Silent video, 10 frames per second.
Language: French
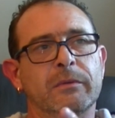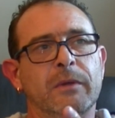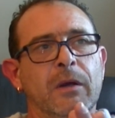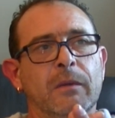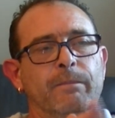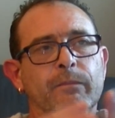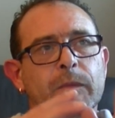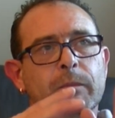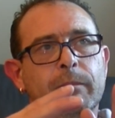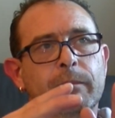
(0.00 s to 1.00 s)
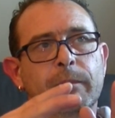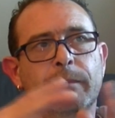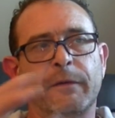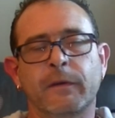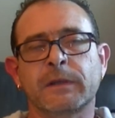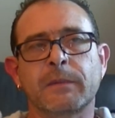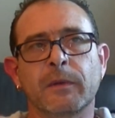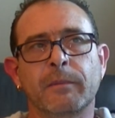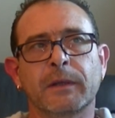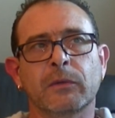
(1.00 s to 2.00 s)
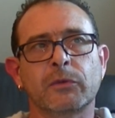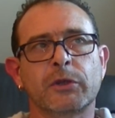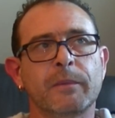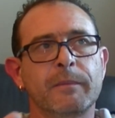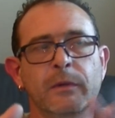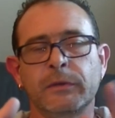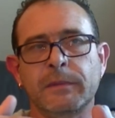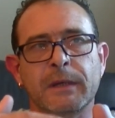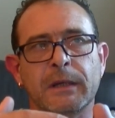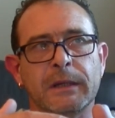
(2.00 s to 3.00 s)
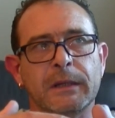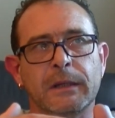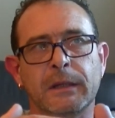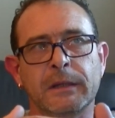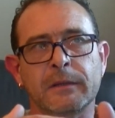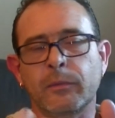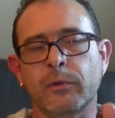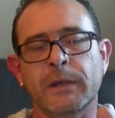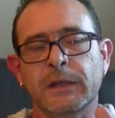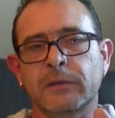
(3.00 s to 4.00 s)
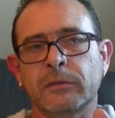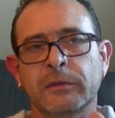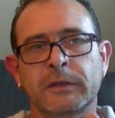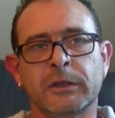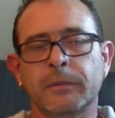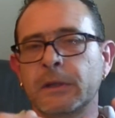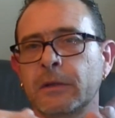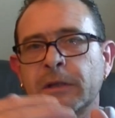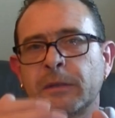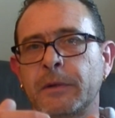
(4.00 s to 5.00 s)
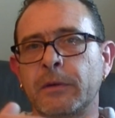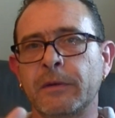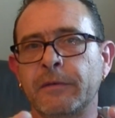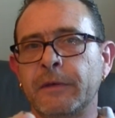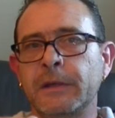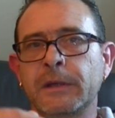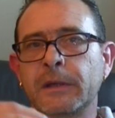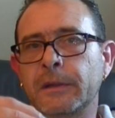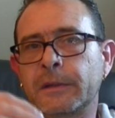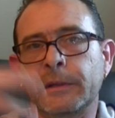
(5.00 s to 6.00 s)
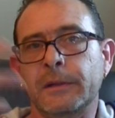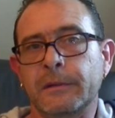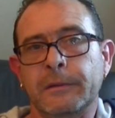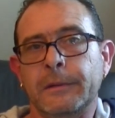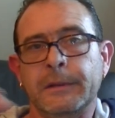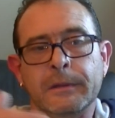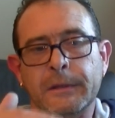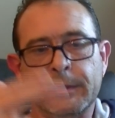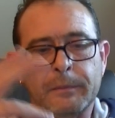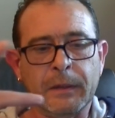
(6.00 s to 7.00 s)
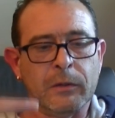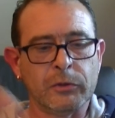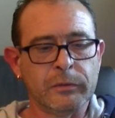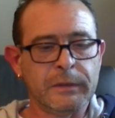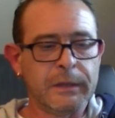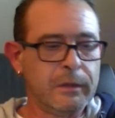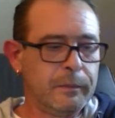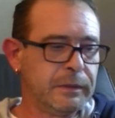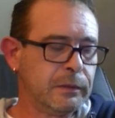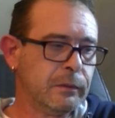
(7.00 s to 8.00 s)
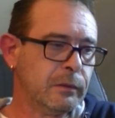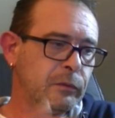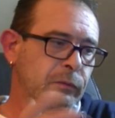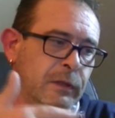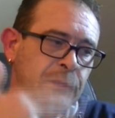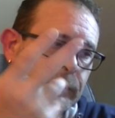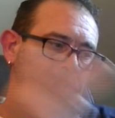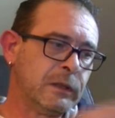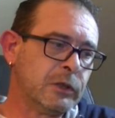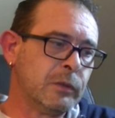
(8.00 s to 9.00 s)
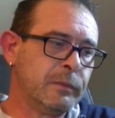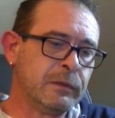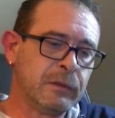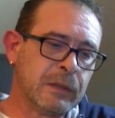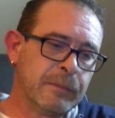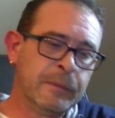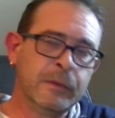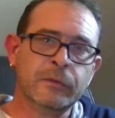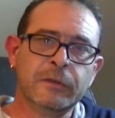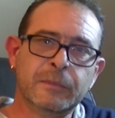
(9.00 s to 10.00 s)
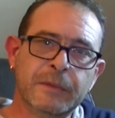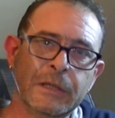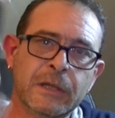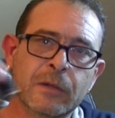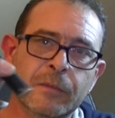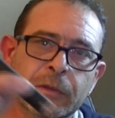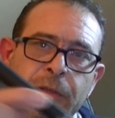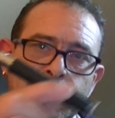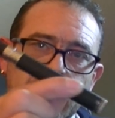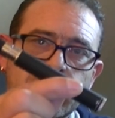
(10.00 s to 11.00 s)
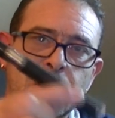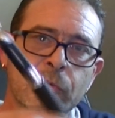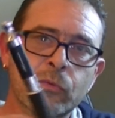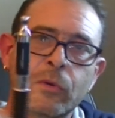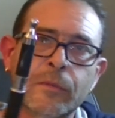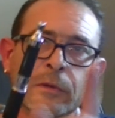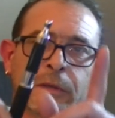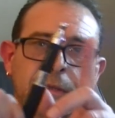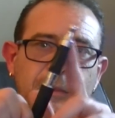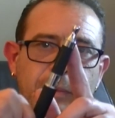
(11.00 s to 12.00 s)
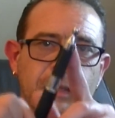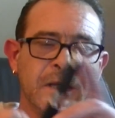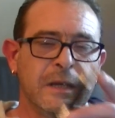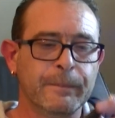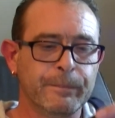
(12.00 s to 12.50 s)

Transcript: alors, pas forcément de patrons de shop, mais aussi bien les, employés qui sont dans ces shops qui connaissent pas le FVI et qui, ne connaissent pas grand chose d'ailleurs, parce que quand on voit dans certains shops, ils sont incapables de nous expliquer comment que ça marche ça ou comment que ça s'appelle ça.